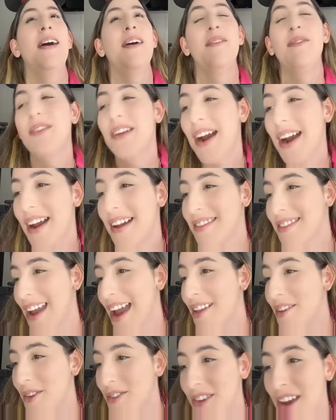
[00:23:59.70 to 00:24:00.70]

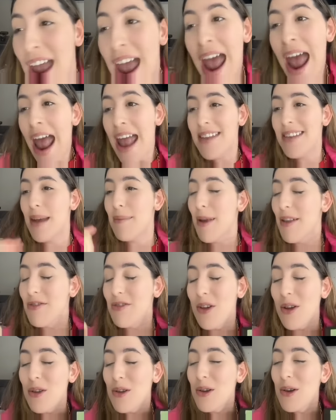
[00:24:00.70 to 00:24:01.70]
Fracasados. Demen
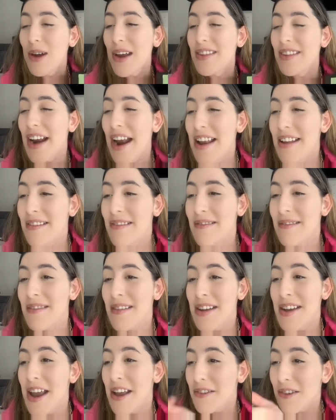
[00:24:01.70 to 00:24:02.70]
todo lo que traen.
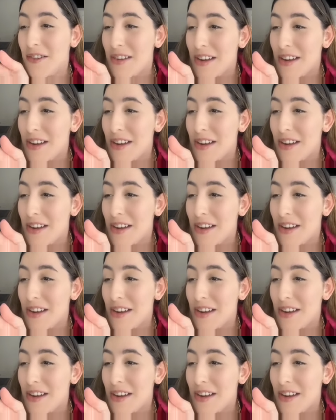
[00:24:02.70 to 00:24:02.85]
Y eso sin